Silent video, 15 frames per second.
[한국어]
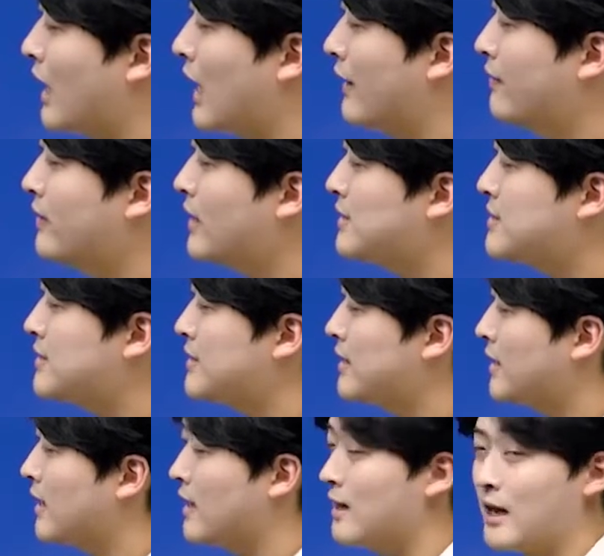한나
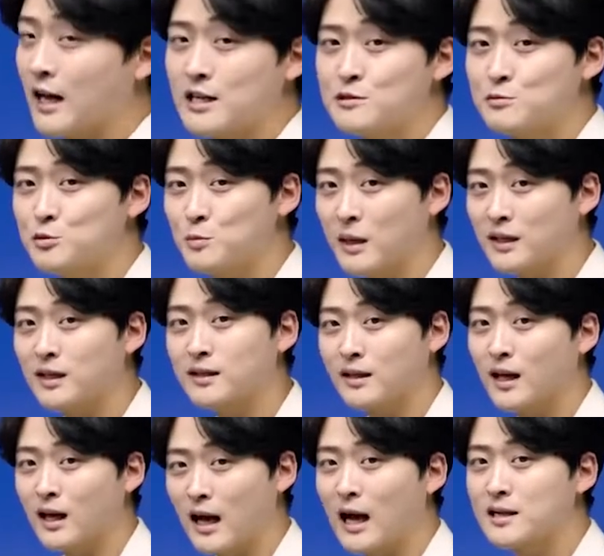씨에게 가르침을 좀
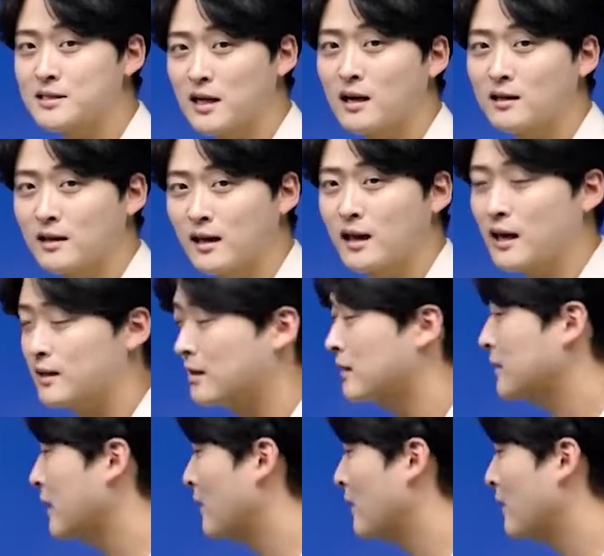받았다. 강사 계다 이렇게